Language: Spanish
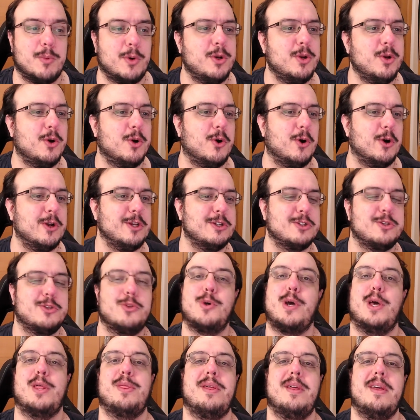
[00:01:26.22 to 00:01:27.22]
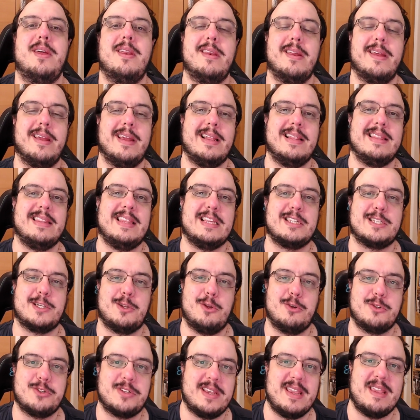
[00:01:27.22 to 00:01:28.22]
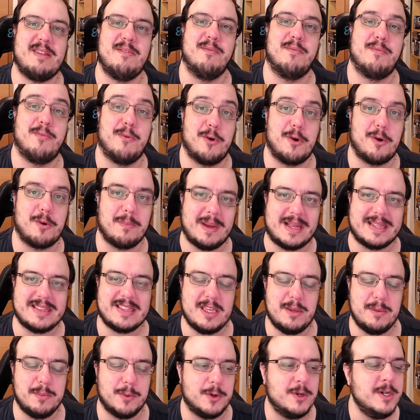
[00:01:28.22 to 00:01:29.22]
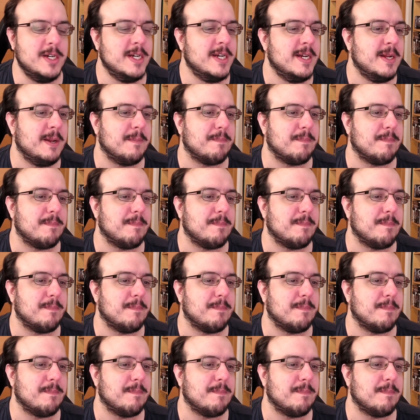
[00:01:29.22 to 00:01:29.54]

Bueno, hoy nos toca hacer el desglose informativo